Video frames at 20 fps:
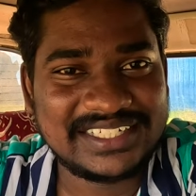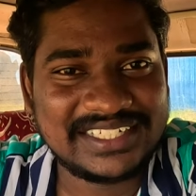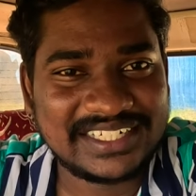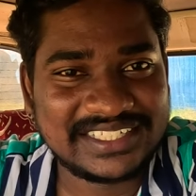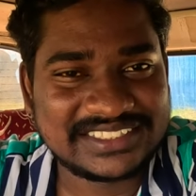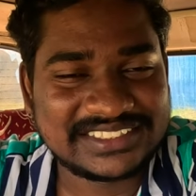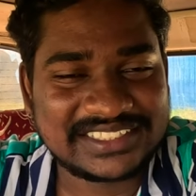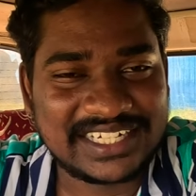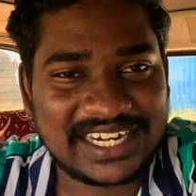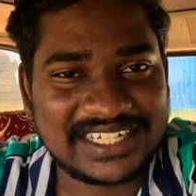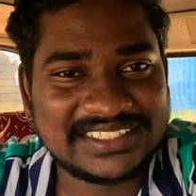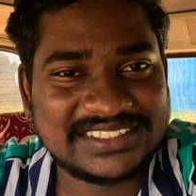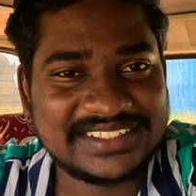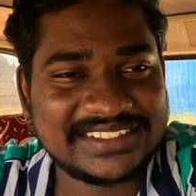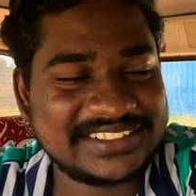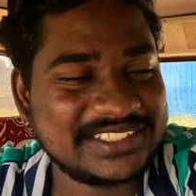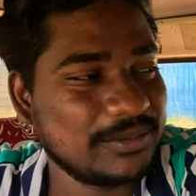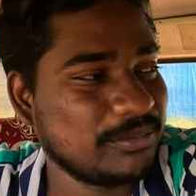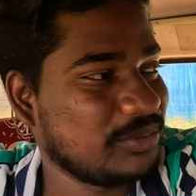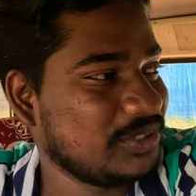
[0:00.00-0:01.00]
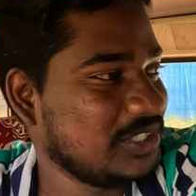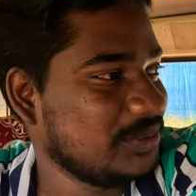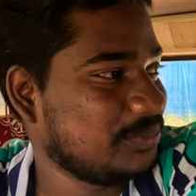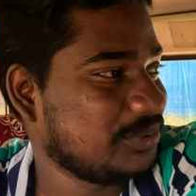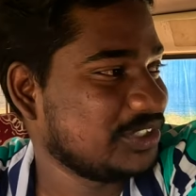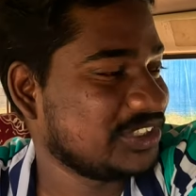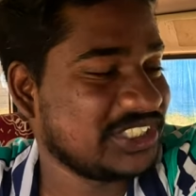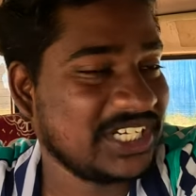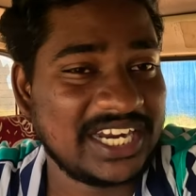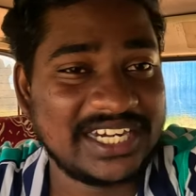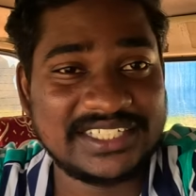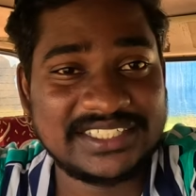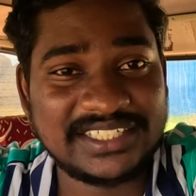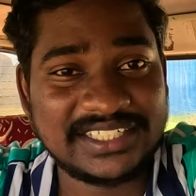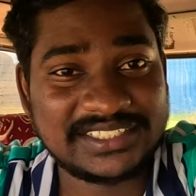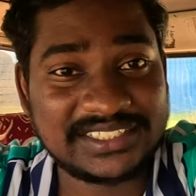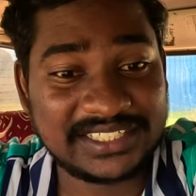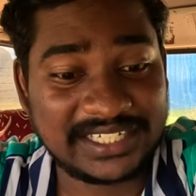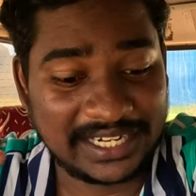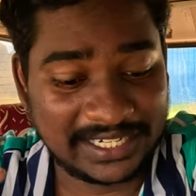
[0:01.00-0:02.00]
నేను స్టార్ట్ చేసినప్పుడు ఇప్పుడు స్టార్ట్
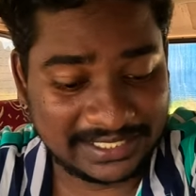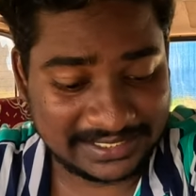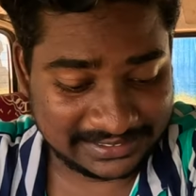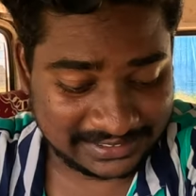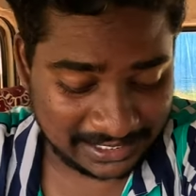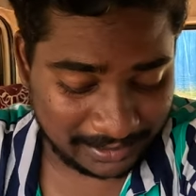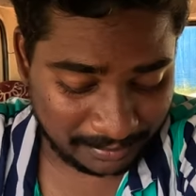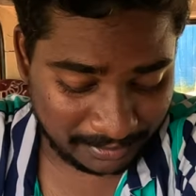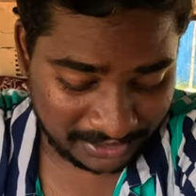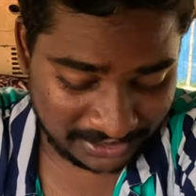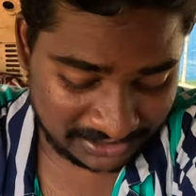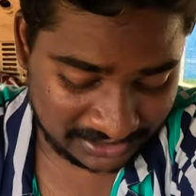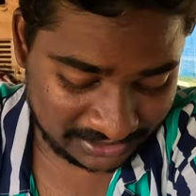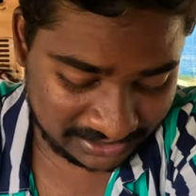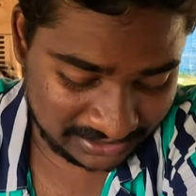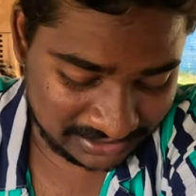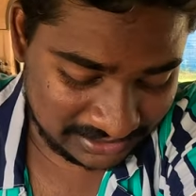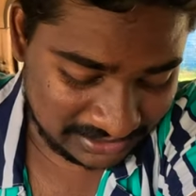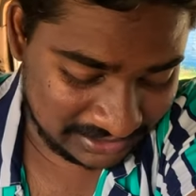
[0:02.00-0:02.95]
చేసి గంట సేపు అయింది